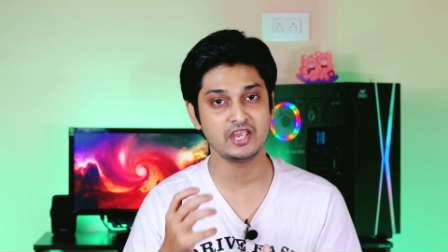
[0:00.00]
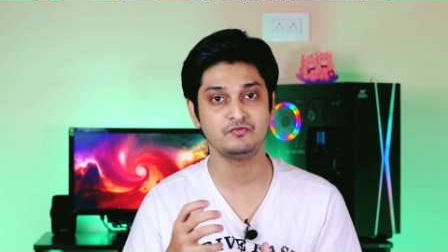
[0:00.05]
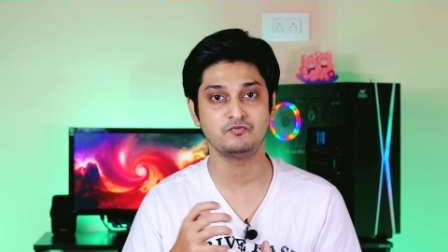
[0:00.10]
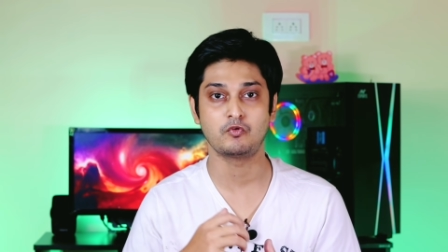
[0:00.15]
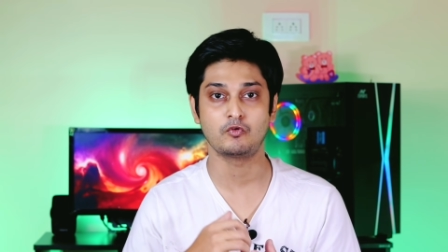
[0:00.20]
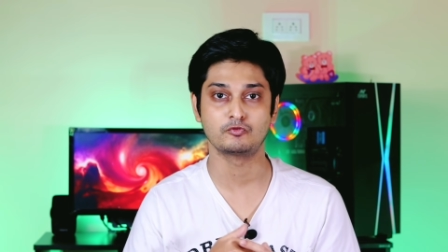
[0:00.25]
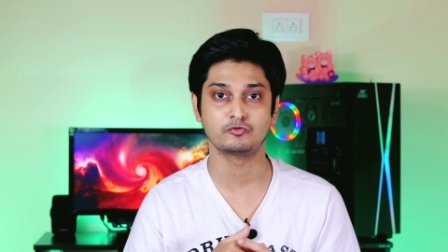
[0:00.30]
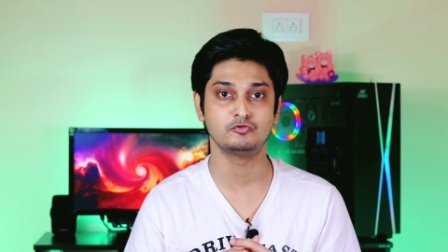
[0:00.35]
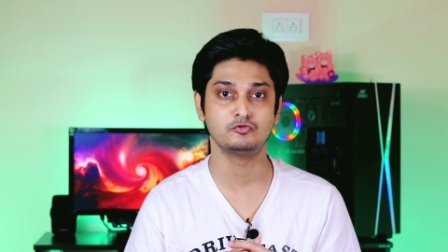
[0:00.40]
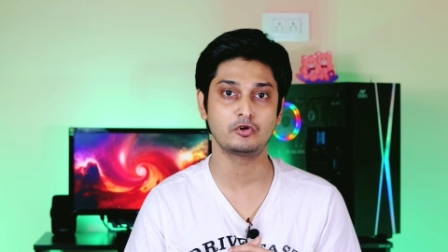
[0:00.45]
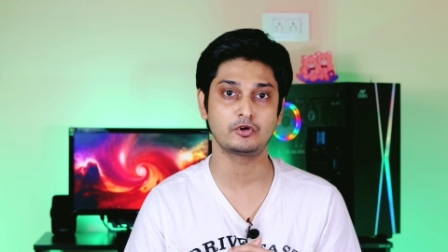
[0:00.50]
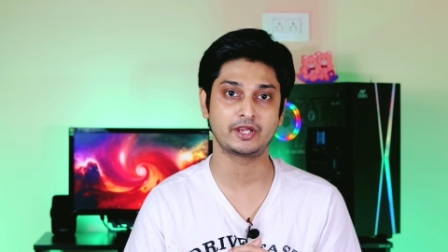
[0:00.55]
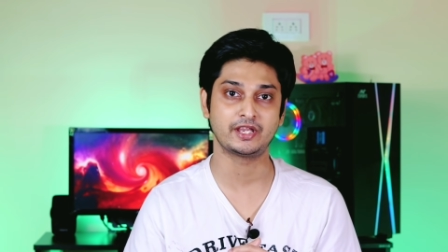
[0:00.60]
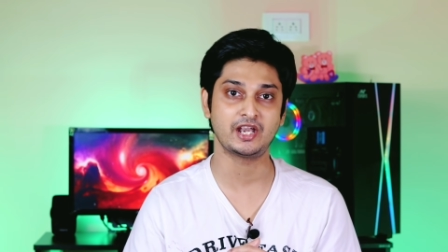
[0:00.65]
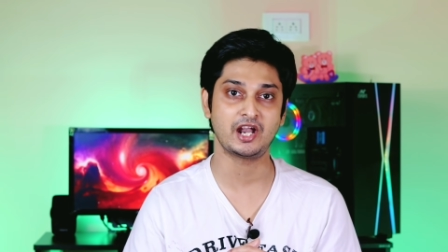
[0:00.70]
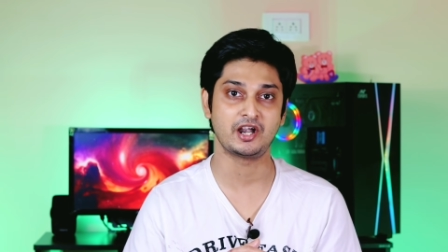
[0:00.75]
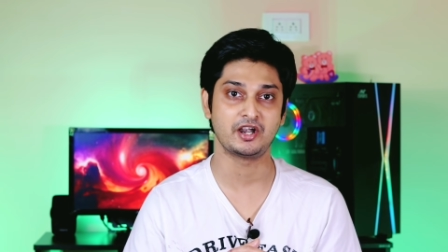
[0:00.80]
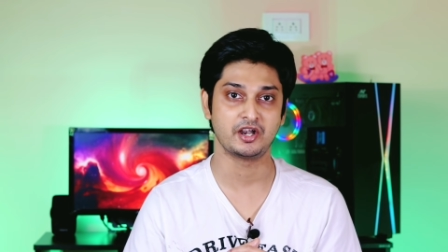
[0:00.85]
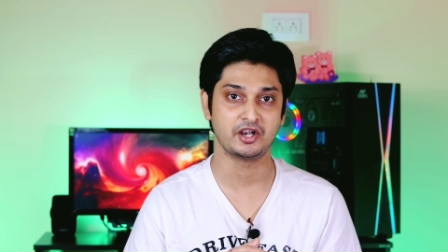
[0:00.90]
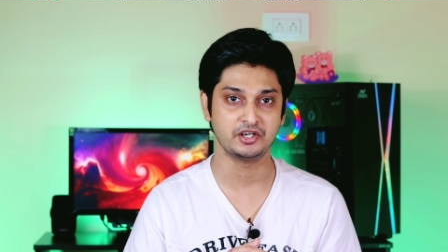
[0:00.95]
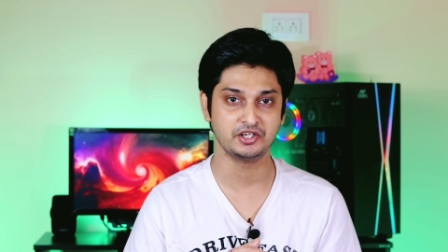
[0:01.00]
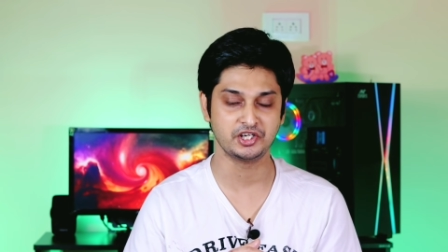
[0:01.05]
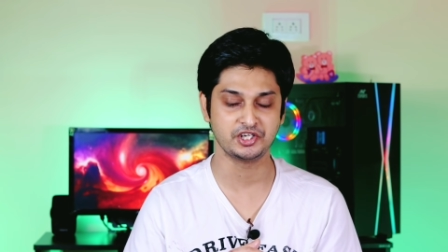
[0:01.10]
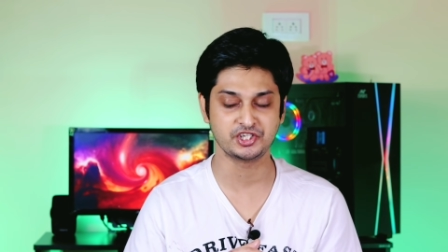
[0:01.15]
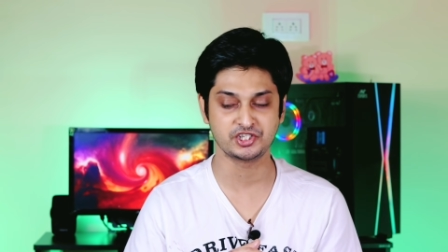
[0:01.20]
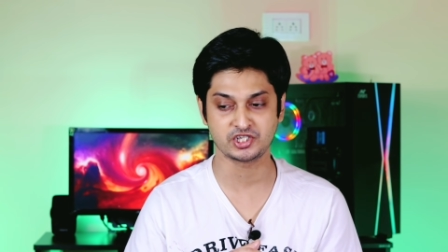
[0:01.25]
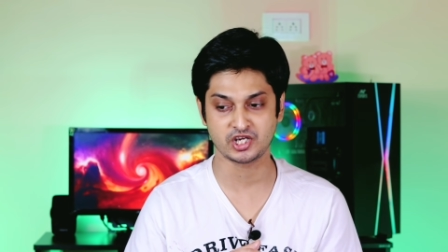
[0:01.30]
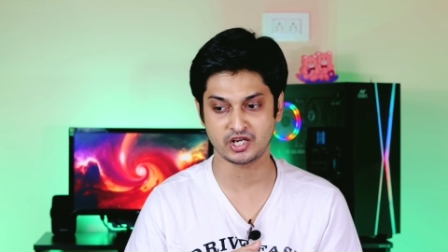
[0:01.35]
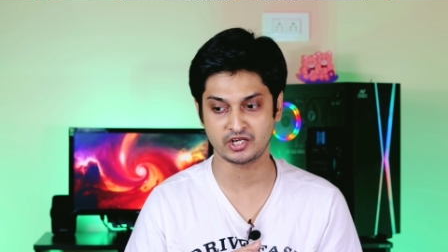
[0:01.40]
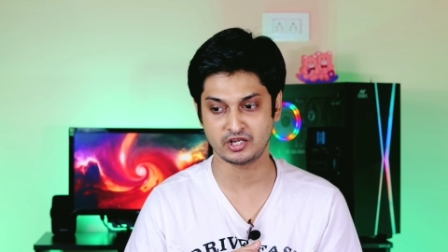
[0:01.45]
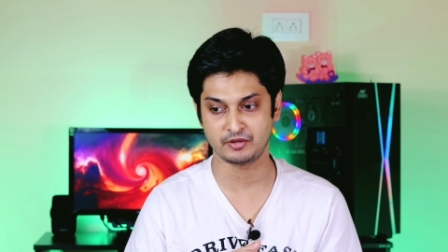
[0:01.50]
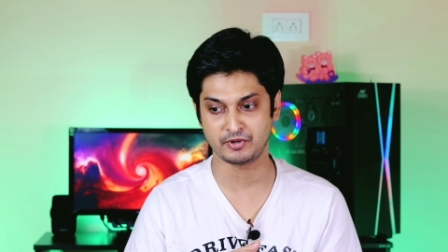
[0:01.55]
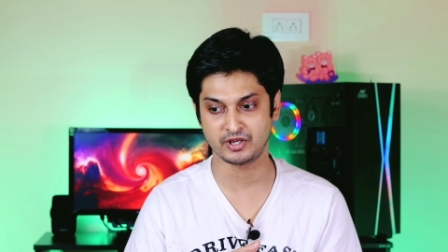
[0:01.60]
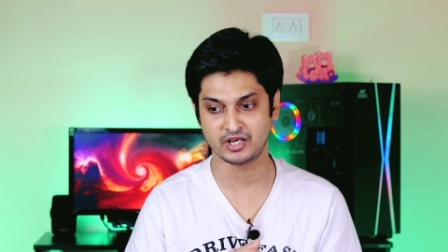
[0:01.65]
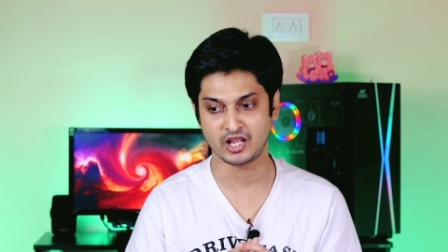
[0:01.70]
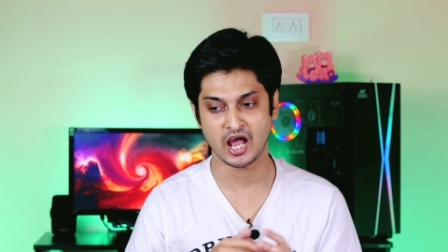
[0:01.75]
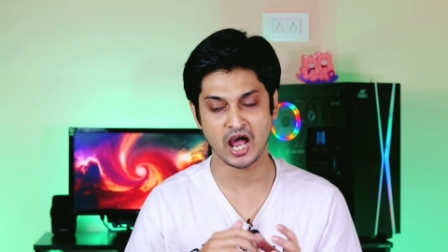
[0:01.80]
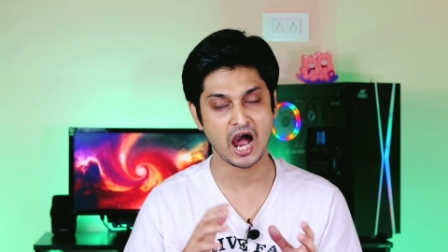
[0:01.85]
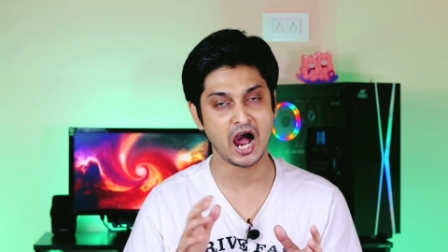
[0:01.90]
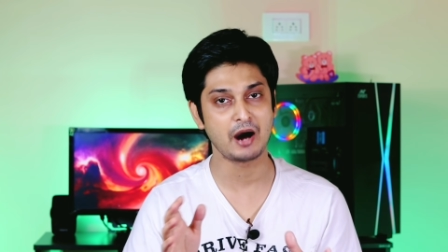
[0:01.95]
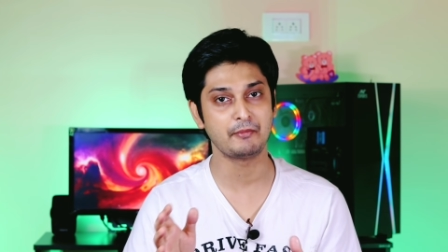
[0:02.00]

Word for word: এই ফোনগুলো কেনার ডিসিশান নেবেন